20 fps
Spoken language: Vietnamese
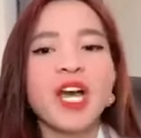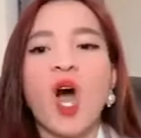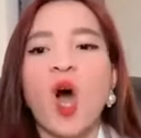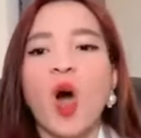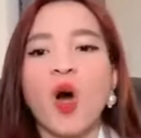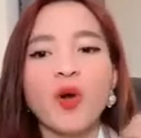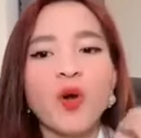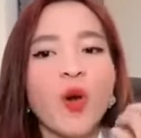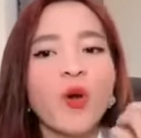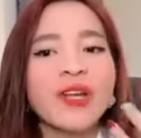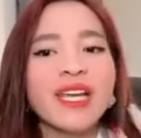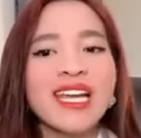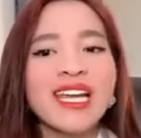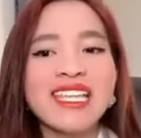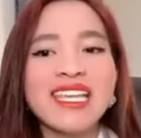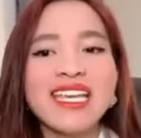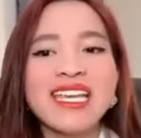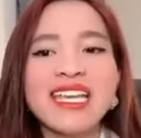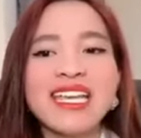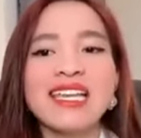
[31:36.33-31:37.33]
họ nói cái
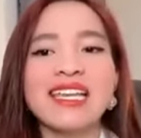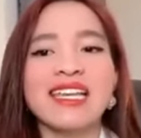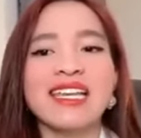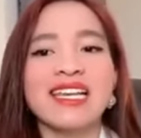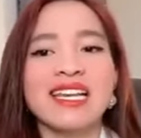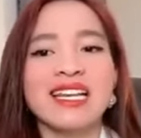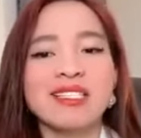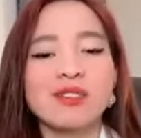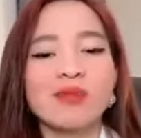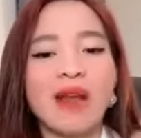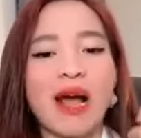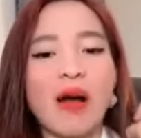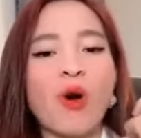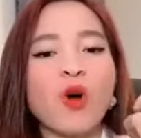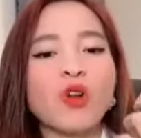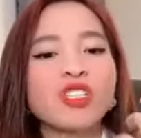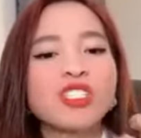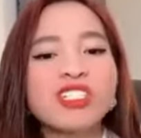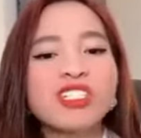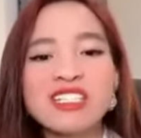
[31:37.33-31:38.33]
gì, trong não
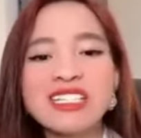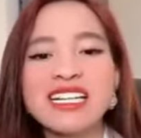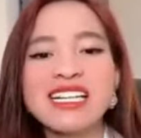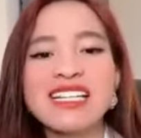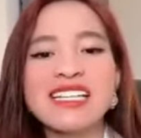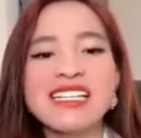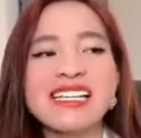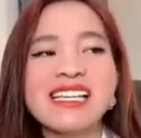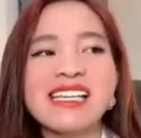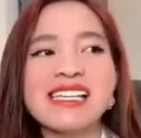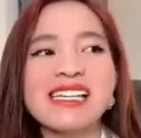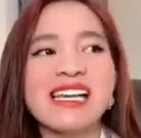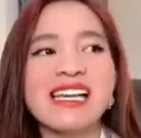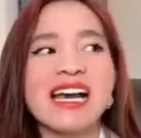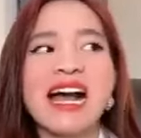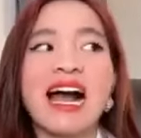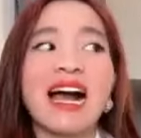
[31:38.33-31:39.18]
họ chứa cái gì,